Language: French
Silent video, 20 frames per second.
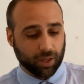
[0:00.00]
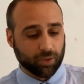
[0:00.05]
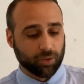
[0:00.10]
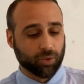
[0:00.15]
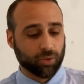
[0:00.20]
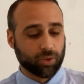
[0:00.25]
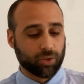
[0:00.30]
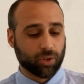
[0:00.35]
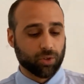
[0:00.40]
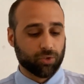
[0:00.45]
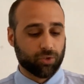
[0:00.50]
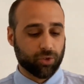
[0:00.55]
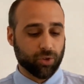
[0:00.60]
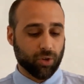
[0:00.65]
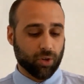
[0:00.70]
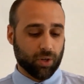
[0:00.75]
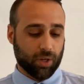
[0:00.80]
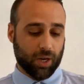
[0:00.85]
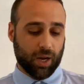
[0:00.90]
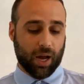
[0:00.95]
Donc
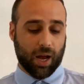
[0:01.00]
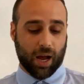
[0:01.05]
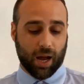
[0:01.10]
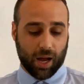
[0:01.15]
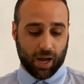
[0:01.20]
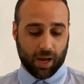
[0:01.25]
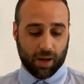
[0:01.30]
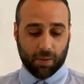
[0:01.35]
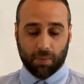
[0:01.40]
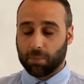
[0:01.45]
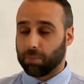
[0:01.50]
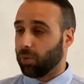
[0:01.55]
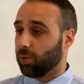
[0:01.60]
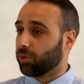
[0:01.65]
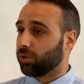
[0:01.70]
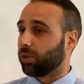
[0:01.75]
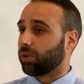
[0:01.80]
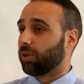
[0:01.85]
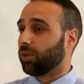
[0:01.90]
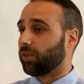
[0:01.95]
Dieu
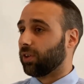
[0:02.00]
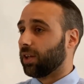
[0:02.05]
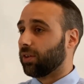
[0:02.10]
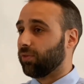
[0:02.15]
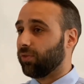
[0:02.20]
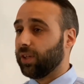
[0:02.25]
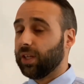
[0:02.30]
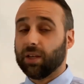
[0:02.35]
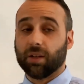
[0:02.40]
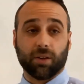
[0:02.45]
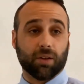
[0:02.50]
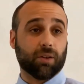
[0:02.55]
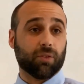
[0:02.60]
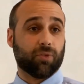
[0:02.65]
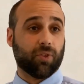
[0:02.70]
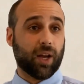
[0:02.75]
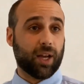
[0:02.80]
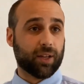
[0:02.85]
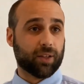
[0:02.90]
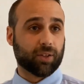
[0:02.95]
montre que cette ville
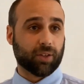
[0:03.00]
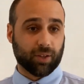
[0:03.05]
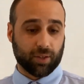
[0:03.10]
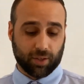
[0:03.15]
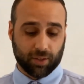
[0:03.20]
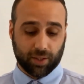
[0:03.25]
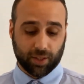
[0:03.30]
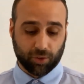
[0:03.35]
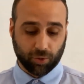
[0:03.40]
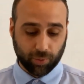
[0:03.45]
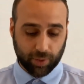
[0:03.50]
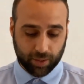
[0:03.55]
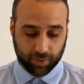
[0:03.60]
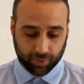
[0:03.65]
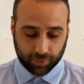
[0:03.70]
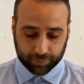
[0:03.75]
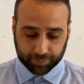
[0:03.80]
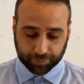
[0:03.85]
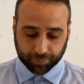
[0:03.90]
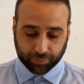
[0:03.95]
va être
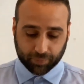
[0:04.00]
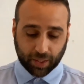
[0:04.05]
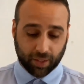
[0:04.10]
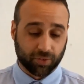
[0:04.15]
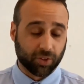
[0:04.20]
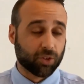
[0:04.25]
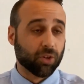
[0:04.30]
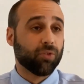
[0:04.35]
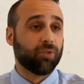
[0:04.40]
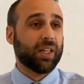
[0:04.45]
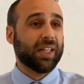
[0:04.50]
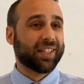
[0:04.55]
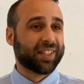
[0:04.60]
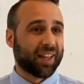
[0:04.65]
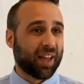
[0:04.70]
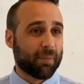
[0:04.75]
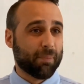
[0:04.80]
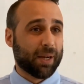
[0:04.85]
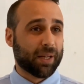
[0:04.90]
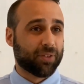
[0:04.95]
détruite. c'est une ville
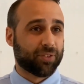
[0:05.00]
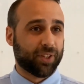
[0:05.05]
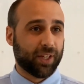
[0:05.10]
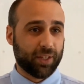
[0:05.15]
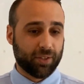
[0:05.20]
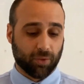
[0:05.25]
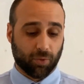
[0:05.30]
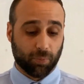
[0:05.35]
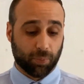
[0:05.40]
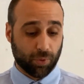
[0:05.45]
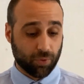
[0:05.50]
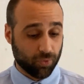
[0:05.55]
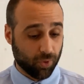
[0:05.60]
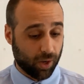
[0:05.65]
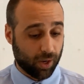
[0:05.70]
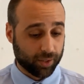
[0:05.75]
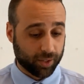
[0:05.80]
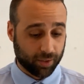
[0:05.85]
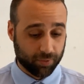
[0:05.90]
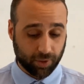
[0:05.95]
très malsaine, on peut le
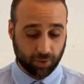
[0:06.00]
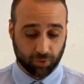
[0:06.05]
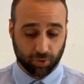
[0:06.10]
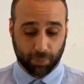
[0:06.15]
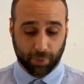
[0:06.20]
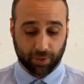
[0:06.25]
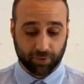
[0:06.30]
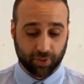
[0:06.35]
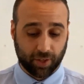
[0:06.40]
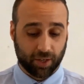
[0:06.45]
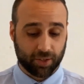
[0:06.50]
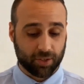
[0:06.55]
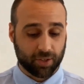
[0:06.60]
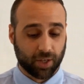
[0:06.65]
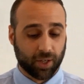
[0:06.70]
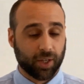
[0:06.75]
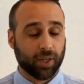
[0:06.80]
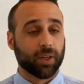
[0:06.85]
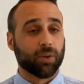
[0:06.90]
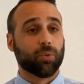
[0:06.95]
voir à travers ce passage,
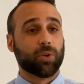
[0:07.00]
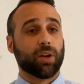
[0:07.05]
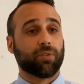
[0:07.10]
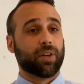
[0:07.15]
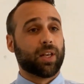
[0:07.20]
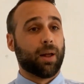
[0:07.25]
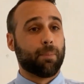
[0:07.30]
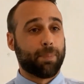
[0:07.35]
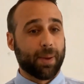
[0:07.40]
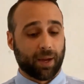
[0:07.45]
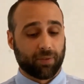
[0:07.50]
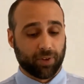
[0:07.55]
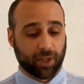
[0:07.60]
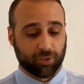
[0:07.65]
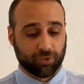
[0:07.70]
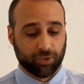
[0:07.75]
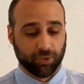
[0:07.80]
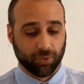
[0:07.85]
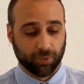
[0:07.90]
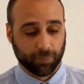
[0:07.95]
où il y avait de la
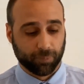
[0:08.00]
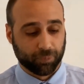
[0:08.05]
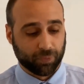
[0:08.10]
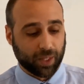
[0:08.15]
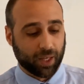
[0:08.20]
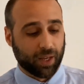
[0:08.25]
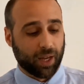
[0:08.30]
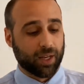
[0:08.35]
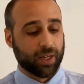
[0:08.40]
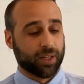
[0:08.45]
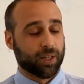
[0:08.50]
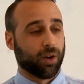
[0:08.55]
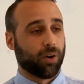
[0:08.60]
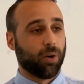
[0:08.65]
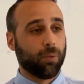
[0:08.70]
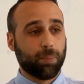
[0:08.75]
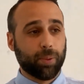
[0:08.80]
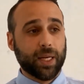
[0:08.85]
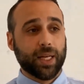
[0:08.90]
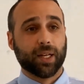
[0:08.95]
perversion, elle était
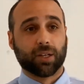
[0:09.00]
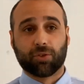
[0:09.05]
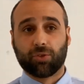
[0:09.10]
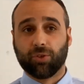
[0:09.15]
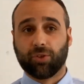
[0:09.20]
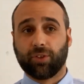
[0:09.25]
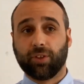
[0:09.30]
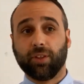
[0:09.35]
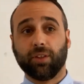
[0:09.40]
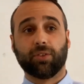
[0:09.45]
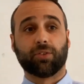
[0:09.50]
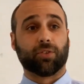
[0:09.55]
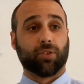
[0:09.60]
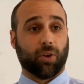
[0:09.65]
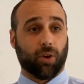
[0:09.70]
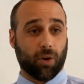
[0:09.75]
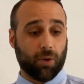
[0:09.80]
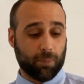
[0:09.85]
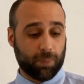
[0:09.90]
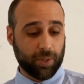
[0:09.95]
remplie d'injustice,
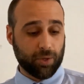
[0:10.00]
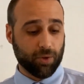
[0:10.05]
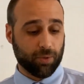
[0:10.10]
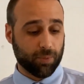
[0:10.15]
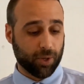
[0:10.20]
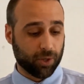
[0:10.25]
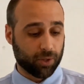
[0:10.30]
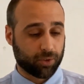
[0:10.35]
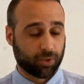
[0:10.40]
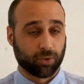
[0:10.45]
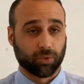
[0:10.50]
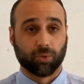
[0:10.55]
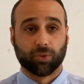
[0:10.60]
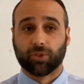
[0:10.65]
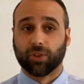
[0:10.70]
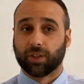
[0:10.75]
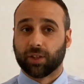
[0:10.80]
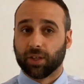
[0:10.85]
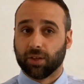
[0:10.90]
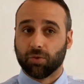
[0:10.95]
remplie de meurtre, donc
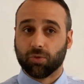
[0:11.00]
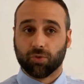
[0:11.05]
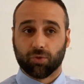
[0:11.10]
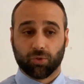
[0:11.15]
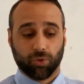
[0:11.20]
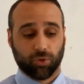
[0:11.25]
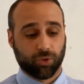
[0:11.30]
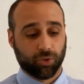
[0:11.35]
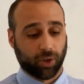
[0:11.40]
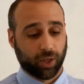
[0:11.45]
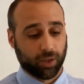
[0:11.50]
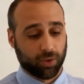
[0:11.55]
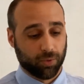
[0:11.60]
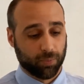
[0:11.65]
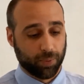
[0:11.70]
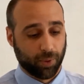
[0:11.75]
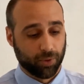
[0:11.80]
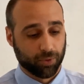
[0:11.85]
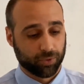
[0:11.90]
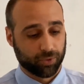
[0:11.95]
c'était une juste
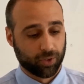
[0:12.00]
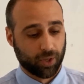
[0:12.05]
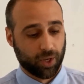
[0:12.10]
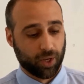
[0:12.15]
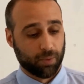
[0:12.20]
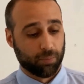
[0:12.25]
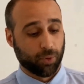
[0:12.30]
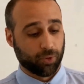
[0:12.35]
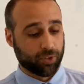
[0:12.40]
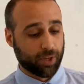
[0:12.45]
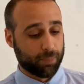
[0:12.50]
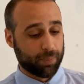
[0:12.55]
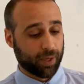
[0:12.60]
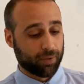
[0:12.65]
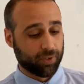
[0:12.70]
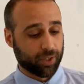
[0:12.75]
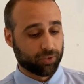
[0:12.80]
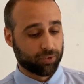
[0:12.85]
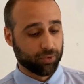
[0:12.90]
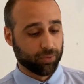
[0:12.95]
récompense pour sa
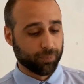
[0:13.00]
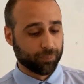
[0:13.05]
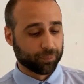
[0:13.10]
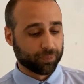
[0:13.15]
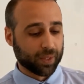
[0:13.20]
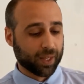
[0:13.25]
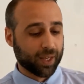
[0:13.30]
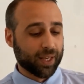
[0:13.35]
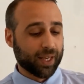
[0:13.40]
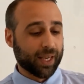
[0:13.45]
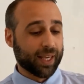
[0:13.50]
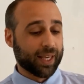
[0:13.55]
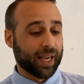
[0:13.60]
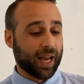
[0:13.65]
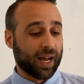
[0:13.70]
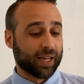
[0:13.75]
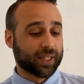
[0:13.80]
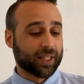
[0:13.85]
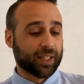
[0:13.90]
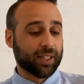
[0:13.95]
perversion. Et
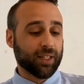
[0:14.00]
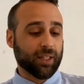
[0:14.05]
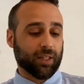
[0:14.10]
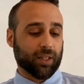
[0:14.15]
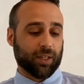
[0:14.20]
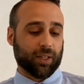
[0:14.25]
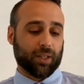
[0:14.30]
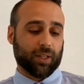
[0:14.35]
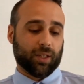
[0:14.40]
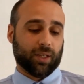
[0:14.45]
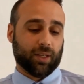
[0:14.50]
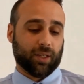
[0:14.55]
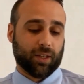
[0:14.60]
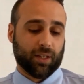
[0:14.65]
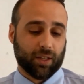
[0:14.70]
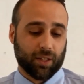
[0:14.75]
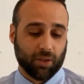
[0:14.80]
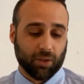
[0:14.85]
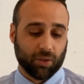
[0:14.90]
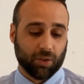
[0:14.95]
à qui
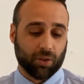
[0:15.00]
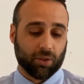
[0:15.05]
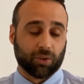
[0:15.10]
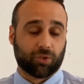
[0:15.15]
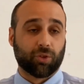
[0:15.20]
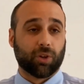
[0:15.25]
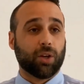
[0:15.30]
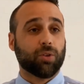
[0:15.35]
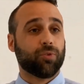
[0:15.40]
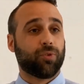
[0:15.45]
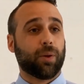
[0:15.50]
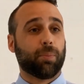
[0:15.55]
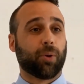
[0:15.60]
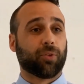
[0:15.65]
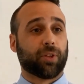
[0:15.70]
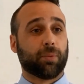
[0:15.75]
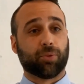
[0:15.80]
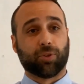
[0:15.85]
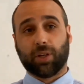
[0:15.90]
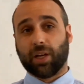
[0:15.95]
cela nous fait
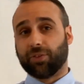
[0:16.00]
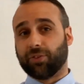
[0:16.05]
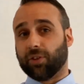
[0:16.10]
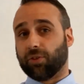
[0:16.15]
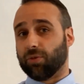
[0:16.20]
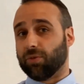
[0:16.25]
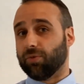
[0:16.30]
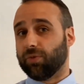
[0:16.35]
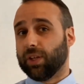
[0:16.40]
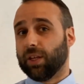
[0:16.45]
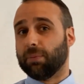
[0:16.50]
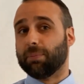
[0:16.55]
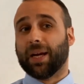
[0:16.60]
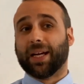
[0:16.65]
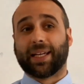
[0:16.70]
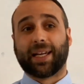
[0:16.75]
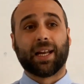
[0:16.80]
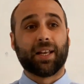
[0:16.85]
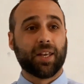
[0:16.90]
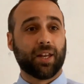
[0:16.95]
penser, parce que là c'est une ville, mais à
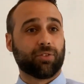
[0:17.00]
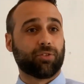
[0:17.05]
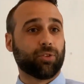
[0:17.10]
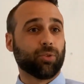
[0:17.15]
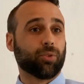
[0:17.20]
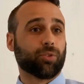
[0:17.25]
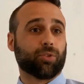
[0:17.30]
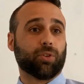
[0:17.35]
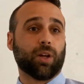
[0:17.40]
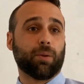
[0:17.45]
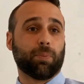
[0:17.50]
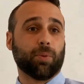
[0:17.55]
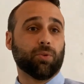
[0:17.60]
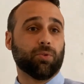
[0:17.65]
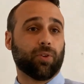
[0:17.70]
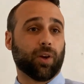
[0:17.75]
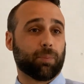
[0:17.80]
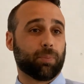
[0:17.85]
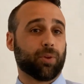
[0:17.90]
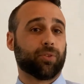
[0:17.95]
quelle nation cela peut nous
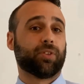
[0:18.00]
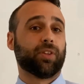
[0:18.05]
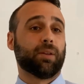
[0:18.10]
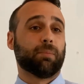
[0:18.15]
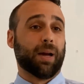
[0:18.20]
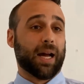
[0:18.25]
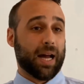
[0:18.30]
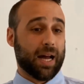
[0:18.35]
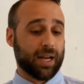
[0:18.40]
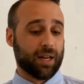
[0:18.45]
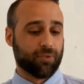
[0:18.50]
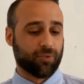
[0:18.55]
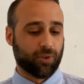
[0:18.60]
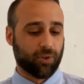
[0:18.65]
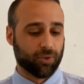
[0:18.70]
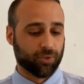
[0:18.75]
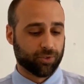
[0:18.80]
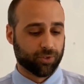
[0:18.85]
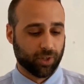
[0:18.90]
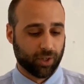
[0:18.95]
faire penser bah, À la
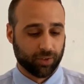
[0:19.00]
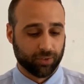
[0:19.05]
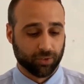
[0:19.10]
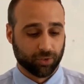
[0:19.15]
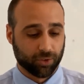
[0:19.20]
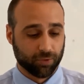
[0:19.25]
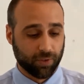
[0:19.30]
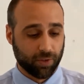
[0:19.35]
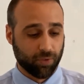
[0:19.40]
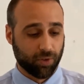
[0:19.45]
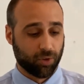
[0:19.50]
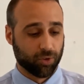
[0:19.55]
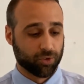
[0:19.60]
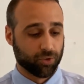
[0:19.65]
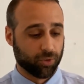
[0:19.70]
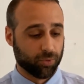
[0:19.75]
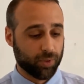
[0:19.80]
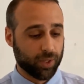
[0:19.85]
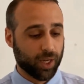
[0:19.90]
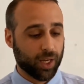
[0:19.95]
France. C'est ce qu'on va voir
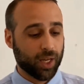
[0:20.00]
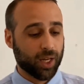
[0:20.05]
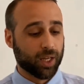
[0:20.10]
aujourd'hui.